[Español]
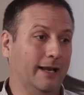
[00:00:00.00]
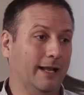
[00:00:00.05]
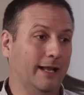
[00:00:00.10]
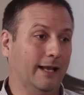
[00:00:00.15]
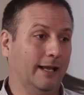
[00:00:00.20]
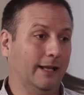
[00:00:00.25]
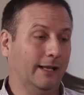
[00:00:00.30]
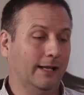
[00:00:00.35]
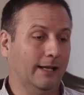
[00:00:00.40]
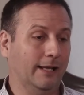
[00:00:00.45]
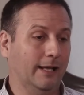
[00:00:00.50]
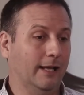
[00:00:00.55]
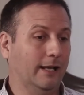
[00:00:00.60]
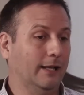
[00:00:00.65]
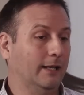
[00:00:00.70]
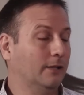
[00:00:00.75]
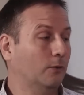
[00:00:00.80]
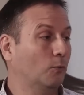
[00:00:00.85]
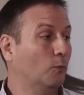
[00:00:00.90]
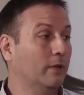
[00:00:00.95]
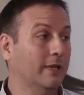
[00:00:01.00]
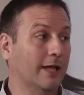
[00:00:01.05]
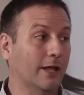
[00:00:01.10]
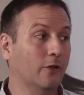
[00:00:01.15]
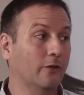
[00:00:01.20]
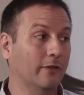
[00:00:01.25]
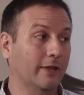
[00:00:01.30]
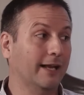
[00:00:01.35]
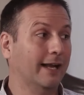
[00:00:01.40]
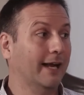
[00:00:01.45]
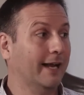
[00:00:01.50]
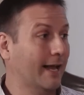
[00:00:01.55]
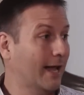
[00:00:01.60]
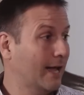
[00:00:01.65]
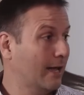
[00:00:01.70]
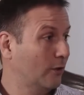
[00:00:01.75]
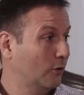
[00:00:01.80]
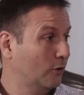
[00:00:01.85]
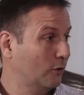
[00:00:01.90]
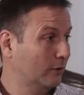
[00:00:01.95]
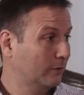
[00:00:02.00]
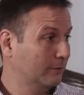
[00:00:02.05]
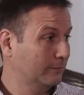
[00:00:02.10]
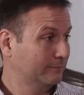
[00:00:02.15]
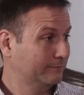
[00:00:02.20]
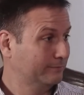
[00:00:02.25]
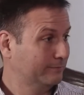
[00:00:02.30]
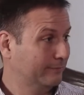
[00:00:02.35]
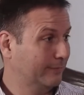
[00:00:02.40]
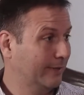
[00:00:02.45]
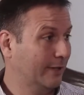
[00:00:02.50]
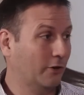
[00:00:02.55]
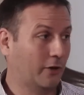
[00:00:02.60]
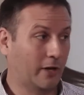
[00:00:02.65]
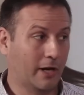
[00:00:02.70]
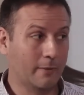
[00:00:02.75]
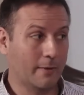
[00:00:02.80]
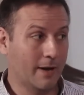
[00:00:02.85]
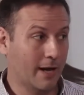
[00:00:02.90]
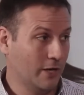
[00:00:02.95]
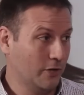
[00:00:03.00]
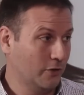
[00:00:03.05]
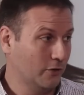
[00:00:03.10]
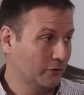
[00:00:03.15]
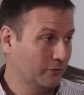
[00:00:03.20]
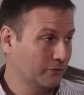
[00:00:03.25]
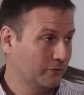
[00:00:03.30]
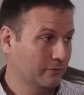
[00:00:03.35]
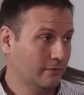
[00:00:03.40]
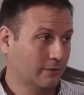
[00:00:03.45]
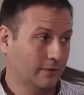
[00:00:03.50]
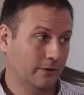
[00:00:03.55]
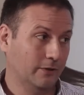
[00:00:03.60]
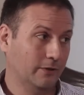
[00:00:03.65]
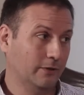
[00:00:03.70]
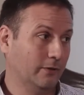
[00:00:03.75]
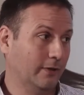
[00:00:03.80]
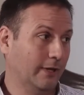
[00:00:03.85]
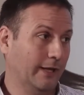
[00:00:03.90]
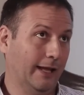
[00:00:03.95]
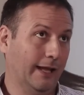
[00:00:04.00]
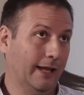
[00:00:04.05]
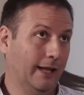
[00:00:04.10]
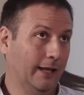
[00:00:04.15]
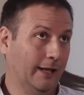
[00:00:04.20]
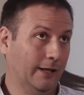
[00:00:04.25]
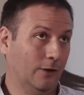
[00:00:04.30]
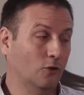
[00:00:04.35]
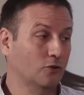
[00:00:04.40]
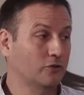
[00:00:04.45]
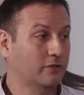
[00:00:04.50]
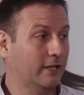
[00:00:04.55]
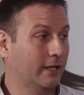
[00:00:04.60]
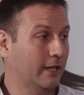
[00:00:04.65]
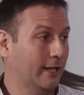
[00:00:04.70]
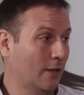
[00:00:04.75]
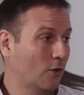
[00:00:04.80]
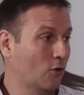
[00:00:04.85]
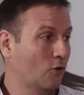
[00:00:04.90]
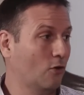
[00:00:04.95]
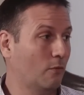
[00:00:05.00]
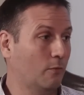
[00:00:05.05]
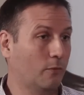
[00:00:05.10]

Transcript: para el, el cuidado del ganado, de los rebaños eh, considerado